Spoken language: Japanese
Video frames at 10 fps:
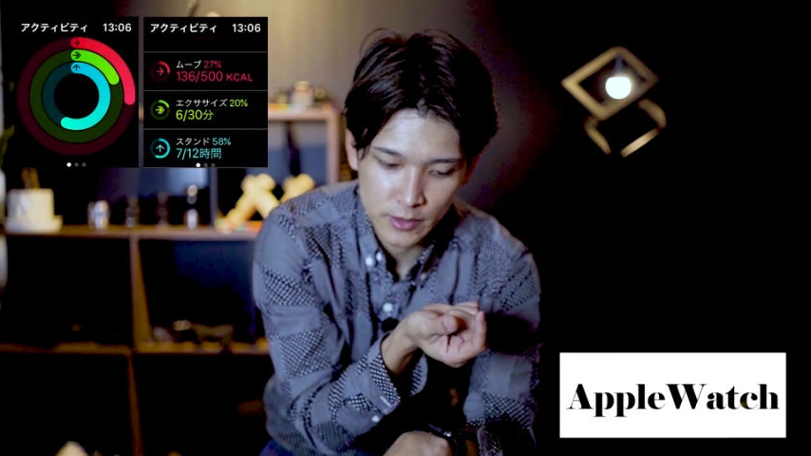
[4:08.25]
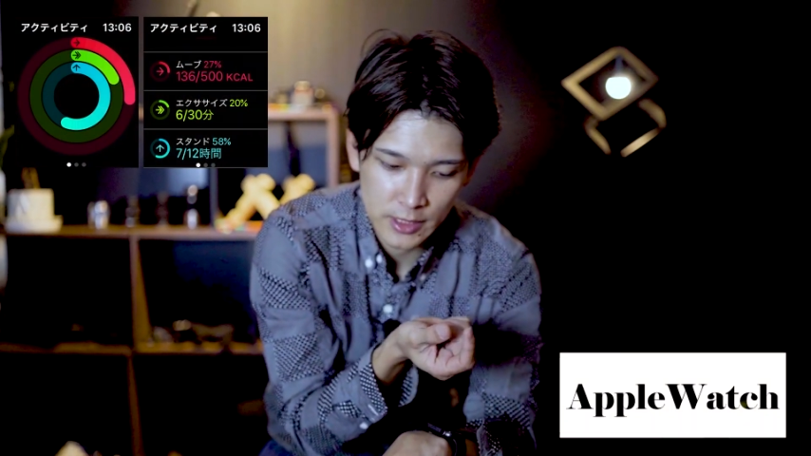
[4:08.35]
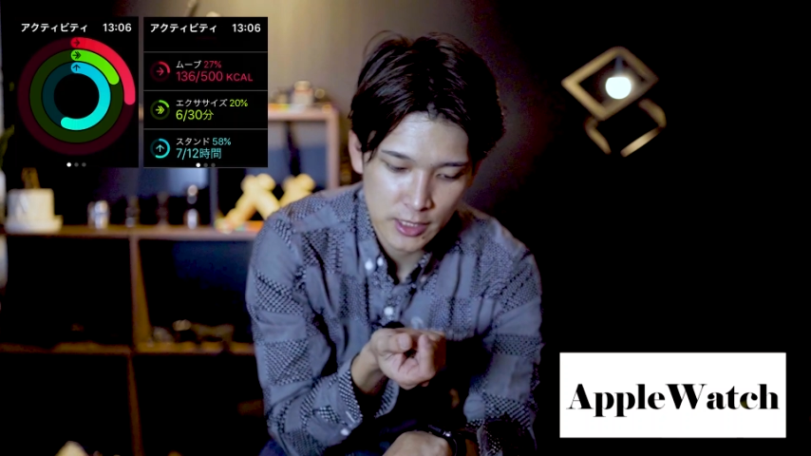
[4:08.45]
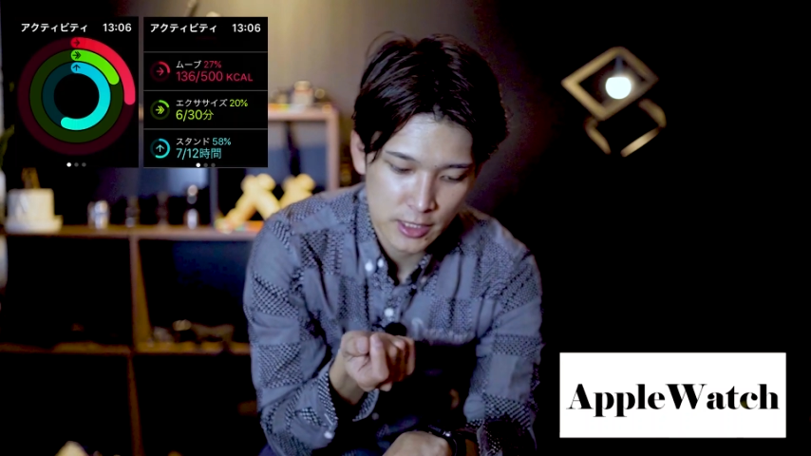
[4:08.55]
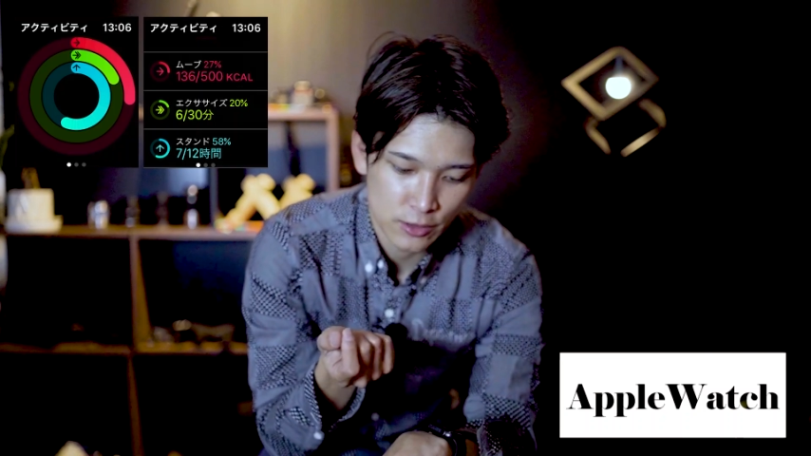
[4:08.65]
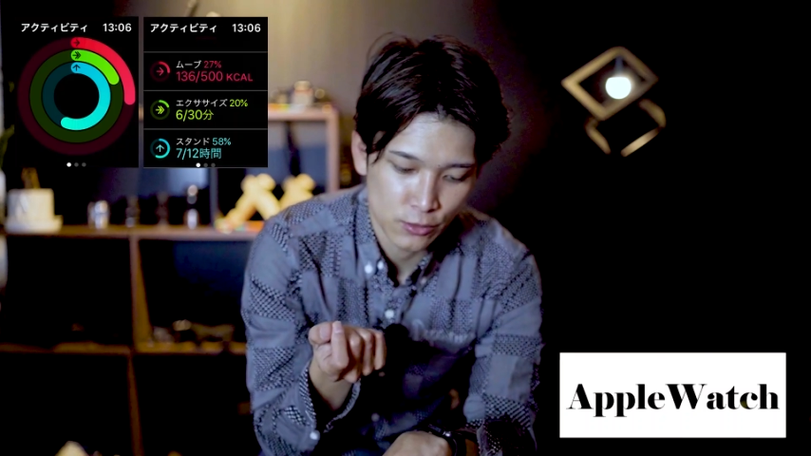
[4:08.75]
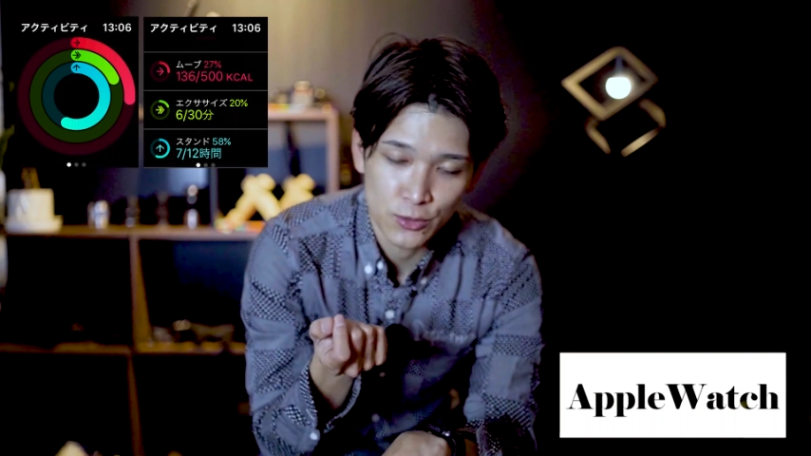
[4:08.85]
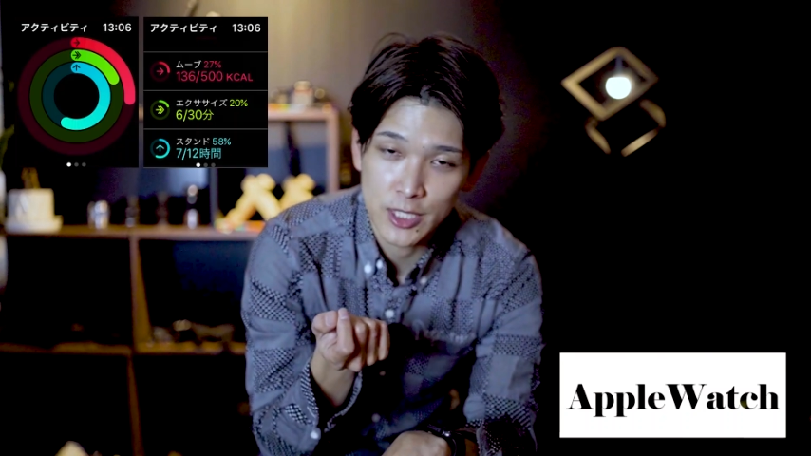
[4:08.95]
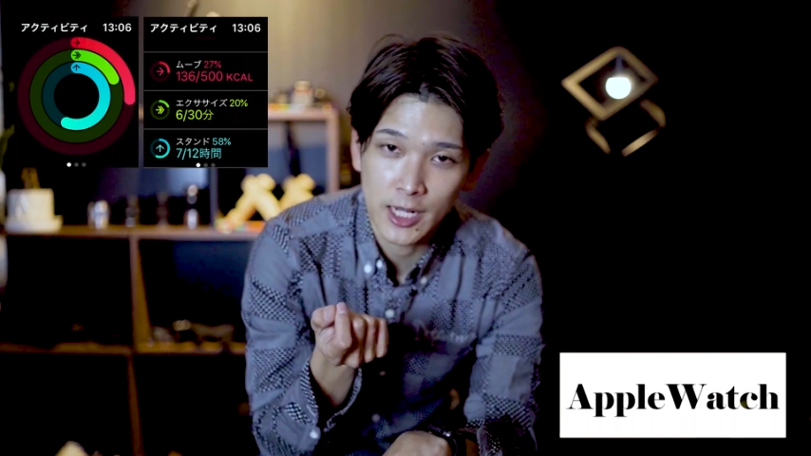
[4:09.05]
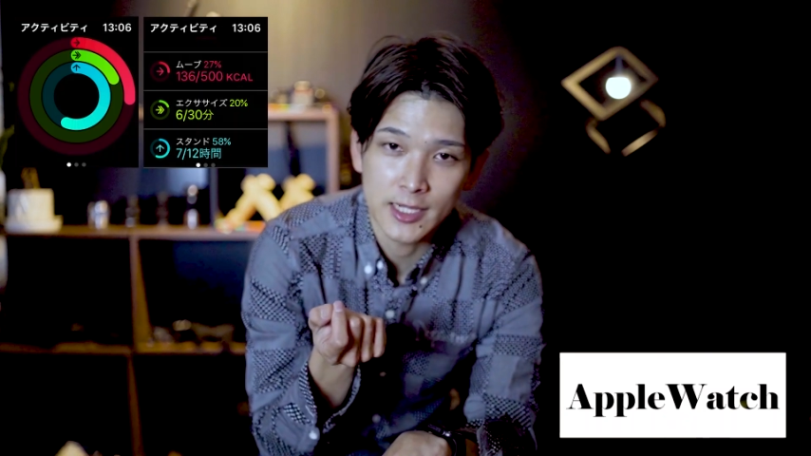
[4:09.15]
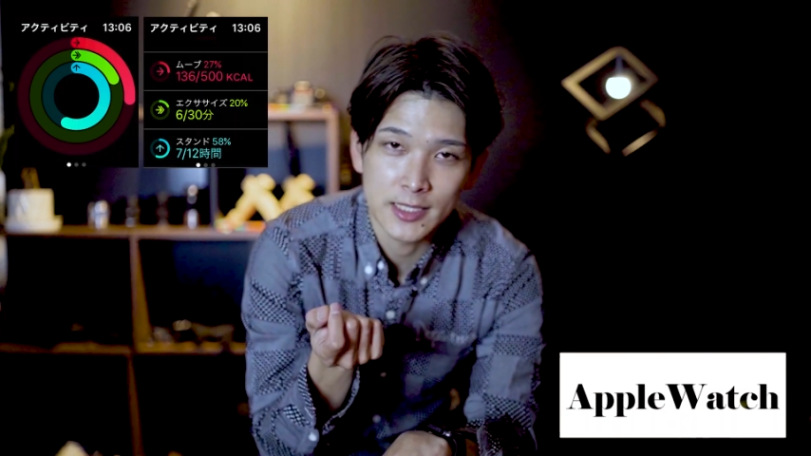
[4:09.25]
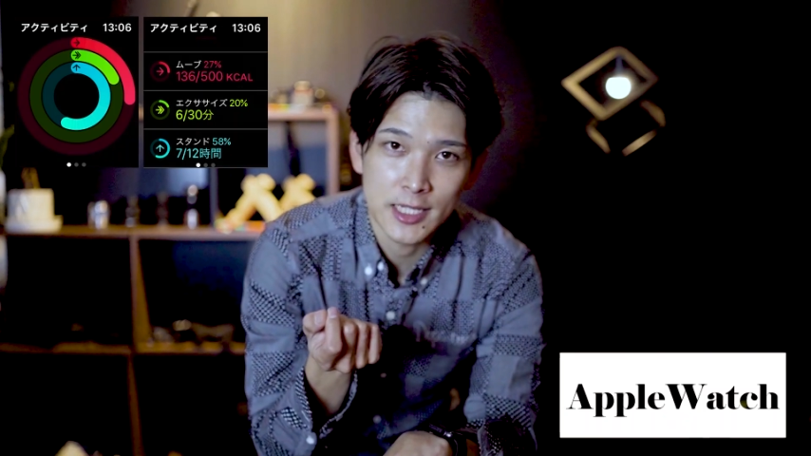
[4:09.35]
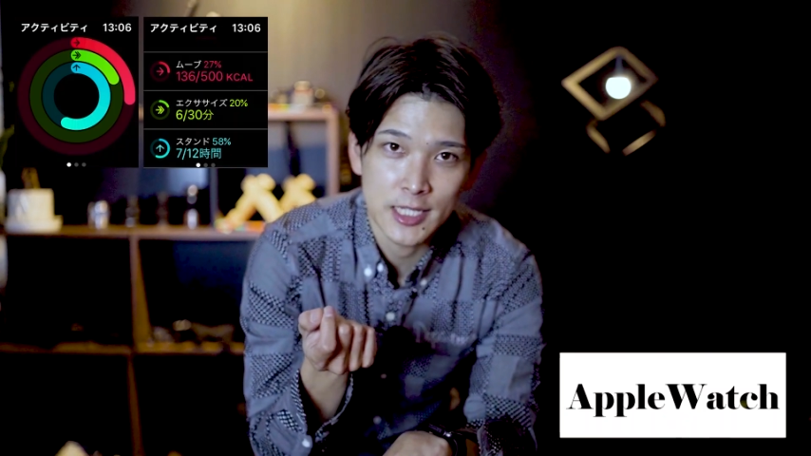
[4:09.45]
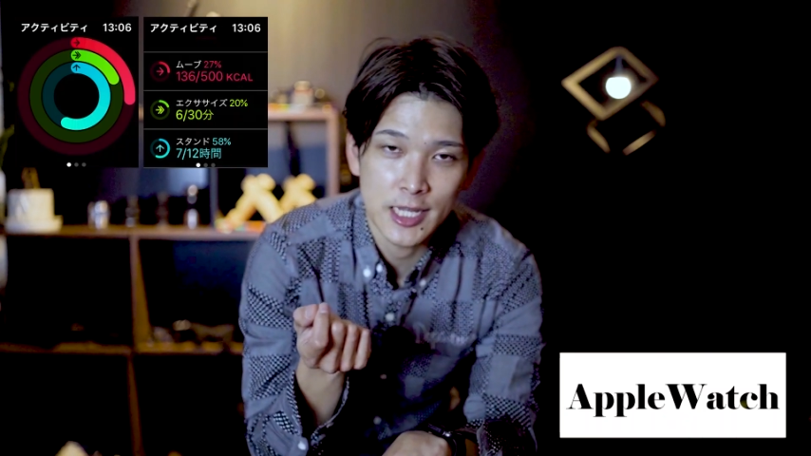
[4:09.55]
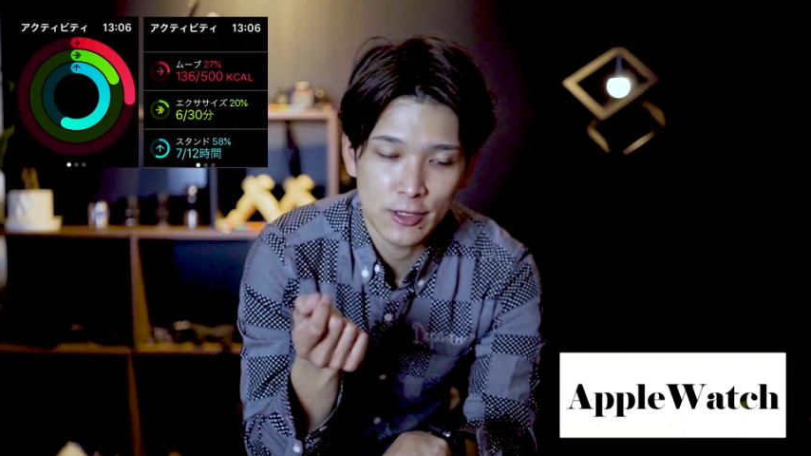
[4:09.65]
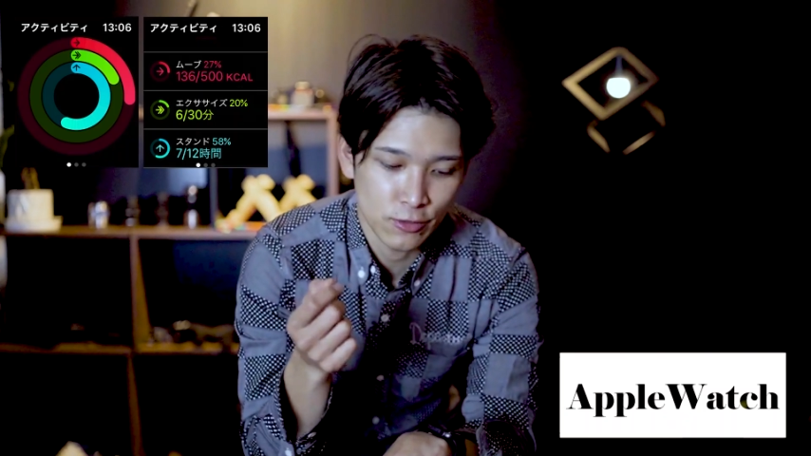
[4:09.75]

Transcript: う1日を通して完成してい